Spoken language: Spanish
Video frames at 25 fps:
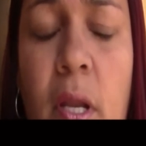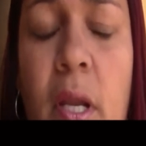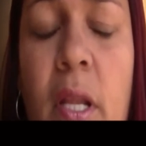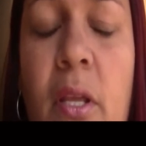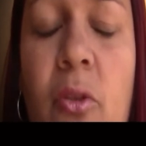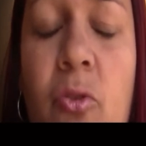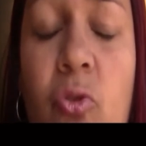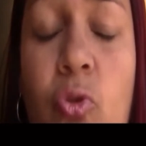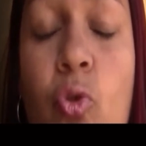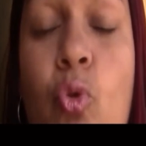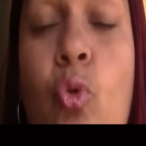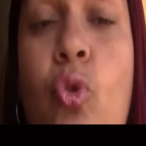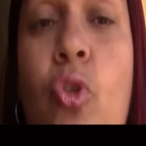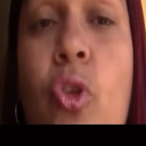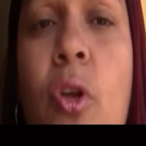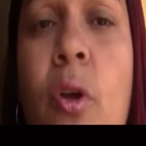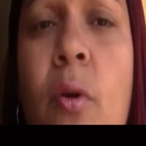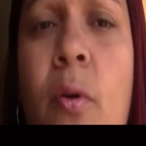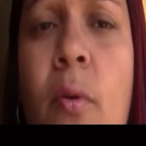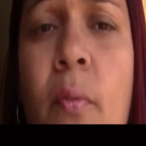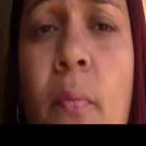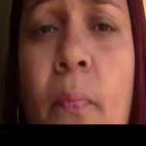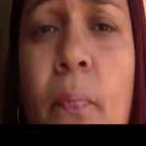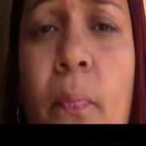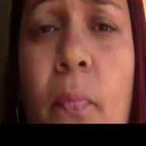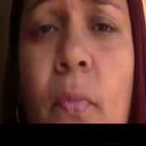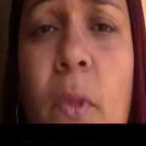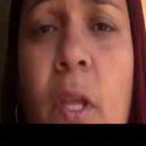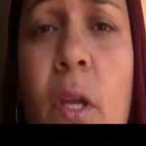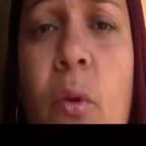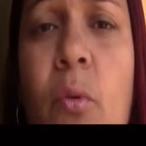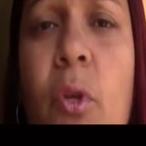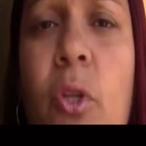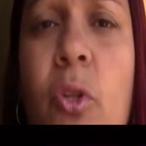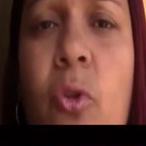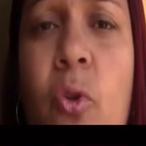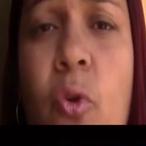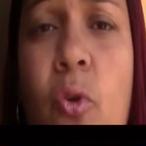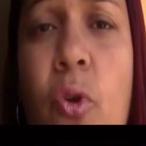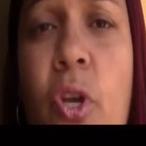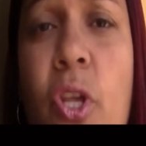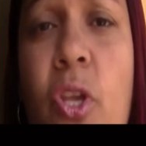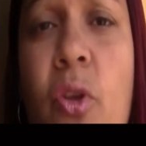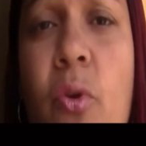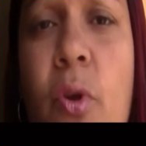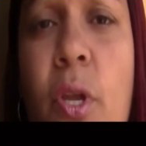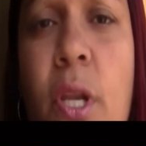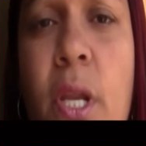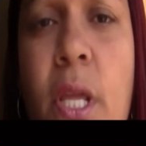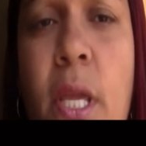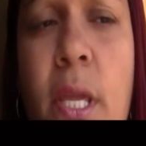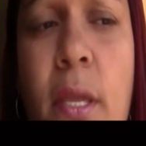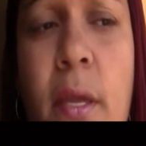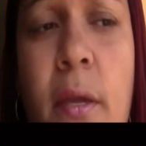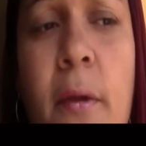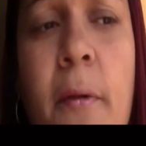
estudio de nuestros niños y niñas.